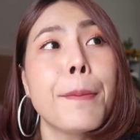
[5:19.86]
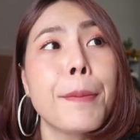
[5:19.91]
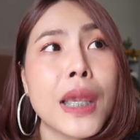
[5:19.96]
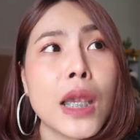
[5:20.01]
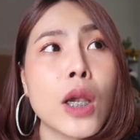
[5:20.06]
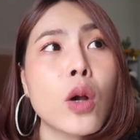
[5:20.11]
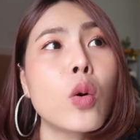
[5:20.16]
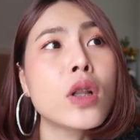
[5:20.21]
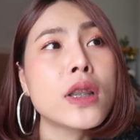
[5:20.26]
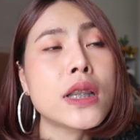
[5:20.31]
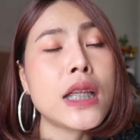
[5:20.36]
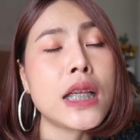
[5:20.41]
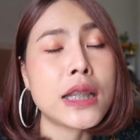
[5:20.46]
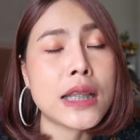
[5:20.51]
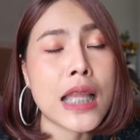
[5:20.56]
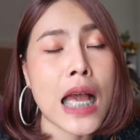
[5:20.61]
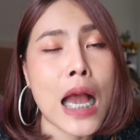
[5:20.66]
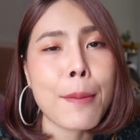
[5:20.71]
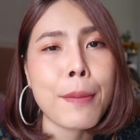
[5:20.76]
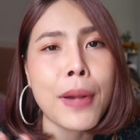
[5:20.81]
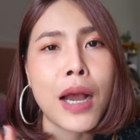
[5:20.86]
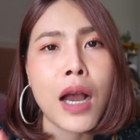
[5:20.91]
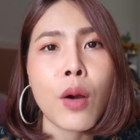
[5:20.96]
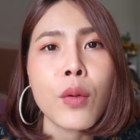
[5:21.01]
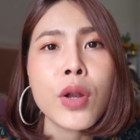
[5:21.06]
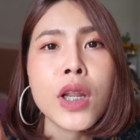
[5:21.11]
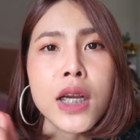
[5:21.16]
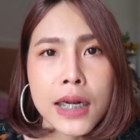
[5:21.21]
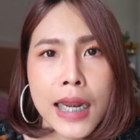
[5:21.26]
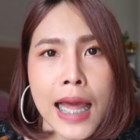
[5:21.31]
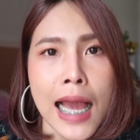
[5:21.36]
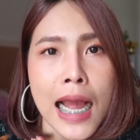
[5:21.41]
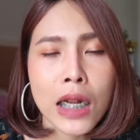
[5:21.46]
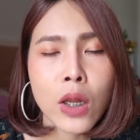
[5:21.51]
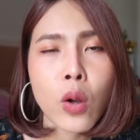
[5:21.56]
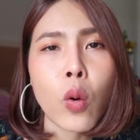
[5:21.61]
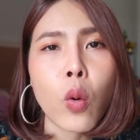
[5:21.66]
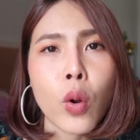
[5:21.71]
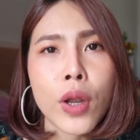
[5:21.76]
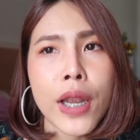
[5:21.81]
มีคนติดตามเขา1,000,000
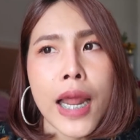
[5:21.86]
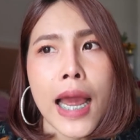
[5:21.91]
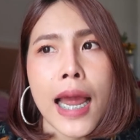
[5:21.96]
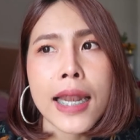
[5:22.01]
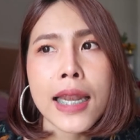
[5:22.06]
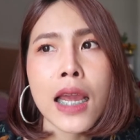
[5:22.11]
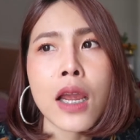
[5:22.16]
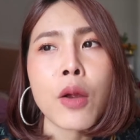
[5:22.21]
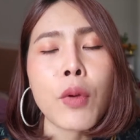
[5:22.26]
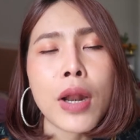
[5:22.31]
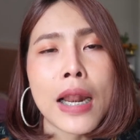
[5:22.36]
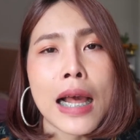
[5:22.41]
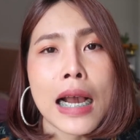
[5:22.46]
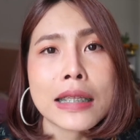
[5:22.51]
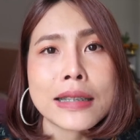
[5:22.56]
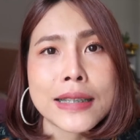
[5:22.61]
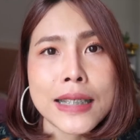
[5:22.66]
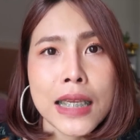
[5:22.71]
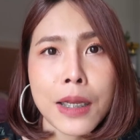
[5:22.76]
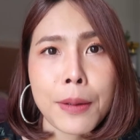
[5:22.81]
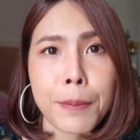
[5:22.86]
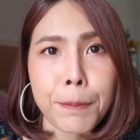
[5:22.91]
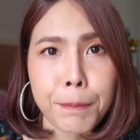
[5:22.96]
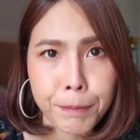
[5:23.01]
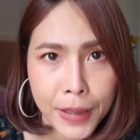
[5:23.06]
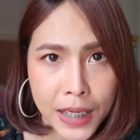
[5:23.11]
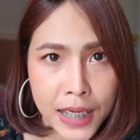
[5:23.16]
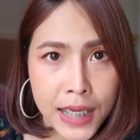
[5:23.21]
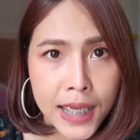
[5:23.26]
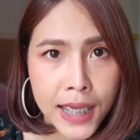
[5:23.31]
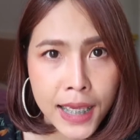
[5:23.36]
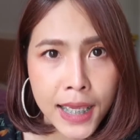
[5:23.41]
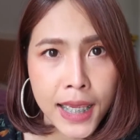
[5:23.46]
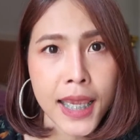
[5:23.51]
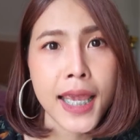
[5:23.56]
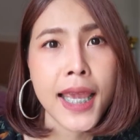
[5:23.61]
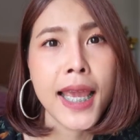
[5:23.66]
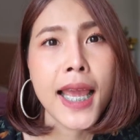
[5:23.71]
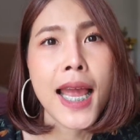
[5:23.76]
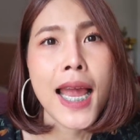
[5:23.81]
คนอะในเวลา7 ปี
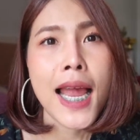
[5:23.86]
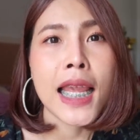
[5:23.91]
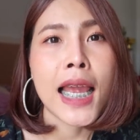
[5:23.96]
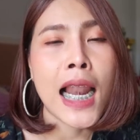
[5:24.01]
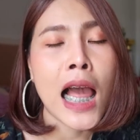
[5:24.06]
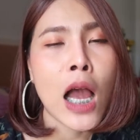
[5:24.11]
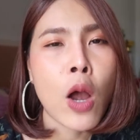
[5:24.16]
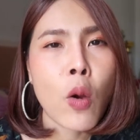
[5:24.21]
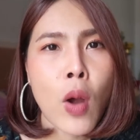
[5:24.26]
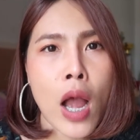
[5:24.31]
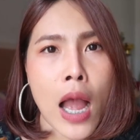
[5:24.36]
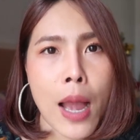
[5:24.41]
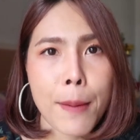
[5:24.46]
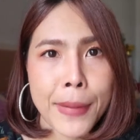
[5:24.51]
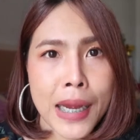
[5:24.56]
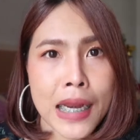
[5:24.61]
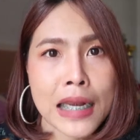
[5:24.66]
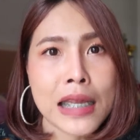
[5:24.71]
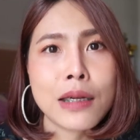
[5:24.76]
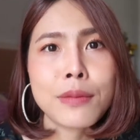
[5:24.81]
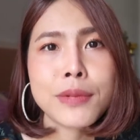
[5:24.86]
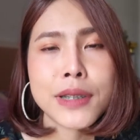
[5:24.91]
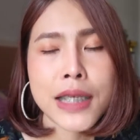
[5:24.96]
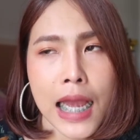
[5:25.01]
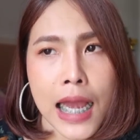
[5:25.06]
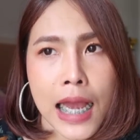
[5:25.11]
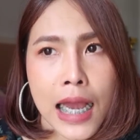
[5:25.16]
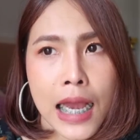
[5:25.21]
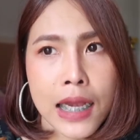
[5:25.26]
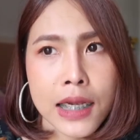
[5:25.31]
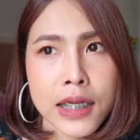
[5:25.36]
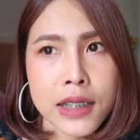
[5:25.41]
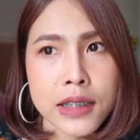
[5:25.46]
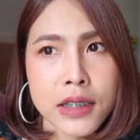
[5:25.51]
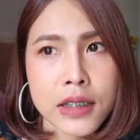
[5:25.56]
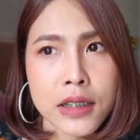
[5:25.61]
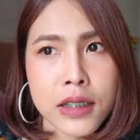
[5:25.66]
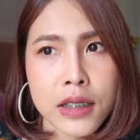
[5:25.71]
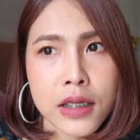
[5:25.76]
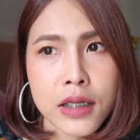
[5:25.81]
แต่เราอะมาเริ่มช้าคื
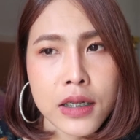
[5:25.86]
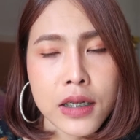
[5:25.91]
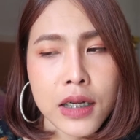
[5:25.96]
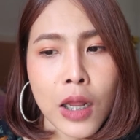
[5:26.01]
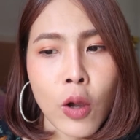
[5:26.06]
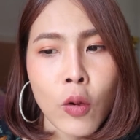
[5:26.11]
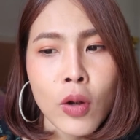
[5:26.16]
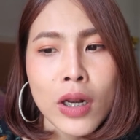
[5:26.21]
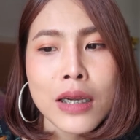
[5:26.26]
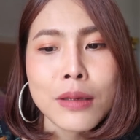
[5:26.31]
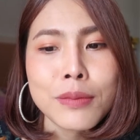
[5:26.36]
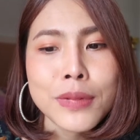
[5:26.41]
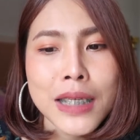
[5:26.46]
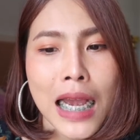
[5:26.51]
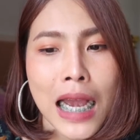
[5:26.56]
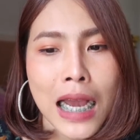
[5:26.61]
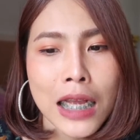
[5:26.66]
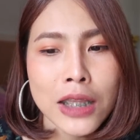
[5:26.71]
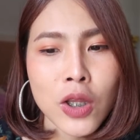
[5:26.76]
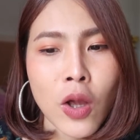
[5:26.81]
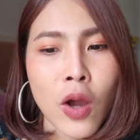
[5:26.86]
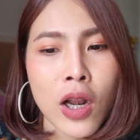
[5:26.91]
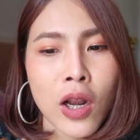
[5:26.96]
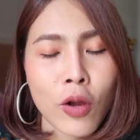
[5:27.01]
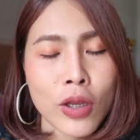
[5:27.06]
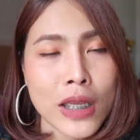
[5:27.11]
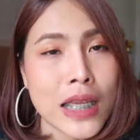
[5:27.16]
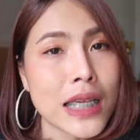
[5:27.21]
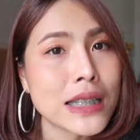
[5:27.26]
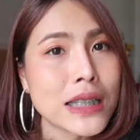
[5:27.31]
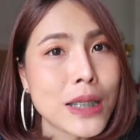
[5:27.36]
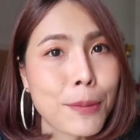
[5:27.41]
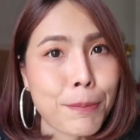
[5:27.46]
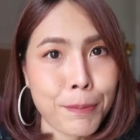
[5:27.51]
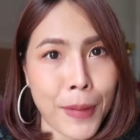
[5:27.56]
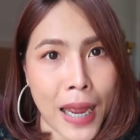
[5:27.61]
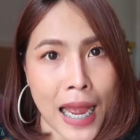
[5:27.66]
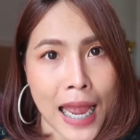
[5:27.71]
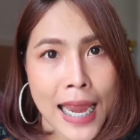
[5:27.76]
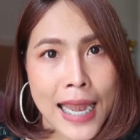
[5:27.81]
อเราเริ่มช้าตอนเรา
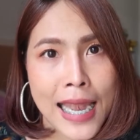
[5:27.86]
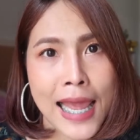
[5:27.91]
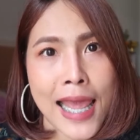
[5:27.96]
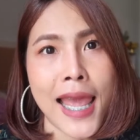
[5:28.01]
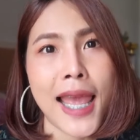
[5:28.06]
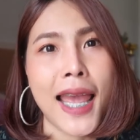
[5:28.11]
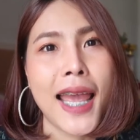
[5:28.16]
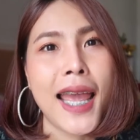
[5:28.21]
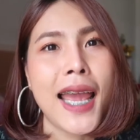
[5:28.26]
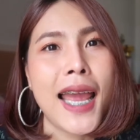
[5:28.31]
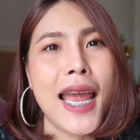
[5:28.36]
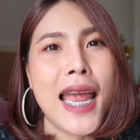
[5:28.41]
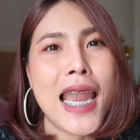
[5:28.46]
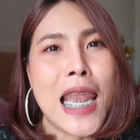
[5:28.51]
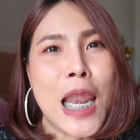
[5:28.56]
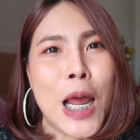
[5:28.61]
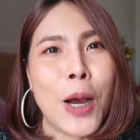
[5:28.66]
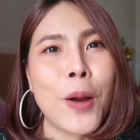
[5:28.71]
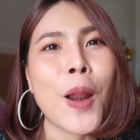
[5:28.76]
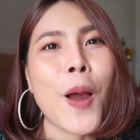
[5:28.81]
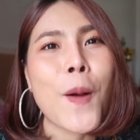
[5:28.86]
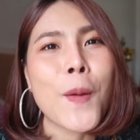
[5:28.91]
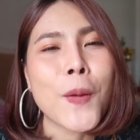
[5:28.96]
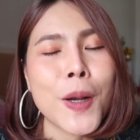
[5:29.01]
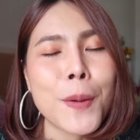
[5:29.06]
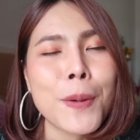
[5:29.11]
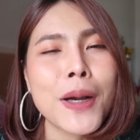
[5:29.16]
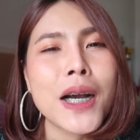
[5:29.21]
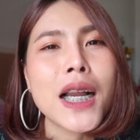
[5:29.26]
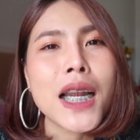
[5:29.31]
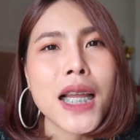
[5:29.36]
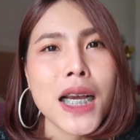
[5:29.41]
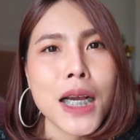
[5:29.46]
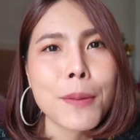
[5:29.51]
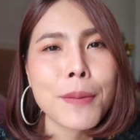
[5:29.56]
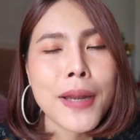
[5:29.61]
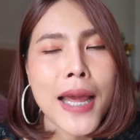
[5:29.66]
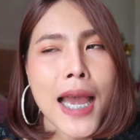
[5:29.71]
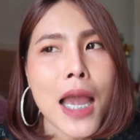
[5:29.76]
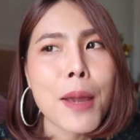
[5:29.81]
20ปลายแล้วเราก็เพิ่งเริ่
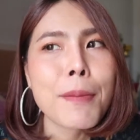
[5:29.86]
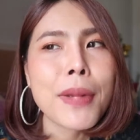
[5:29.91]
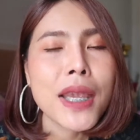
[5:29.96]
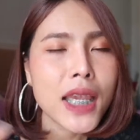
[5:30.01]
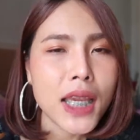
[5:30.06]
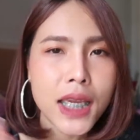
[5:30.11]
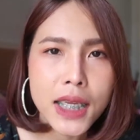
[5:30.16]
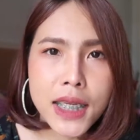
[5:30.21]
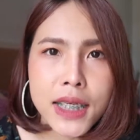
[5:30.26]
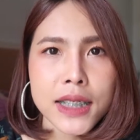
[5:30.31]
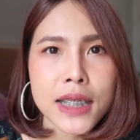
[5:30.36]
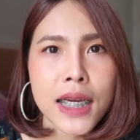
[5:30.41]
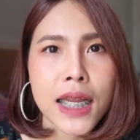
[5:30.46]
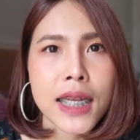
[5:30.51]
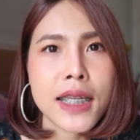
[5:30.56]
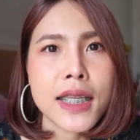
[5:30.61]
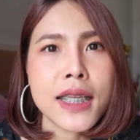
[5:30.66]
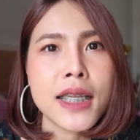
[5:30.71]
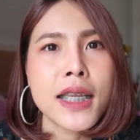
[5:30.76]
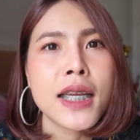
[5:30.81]
มได้ไม่กี่เดือน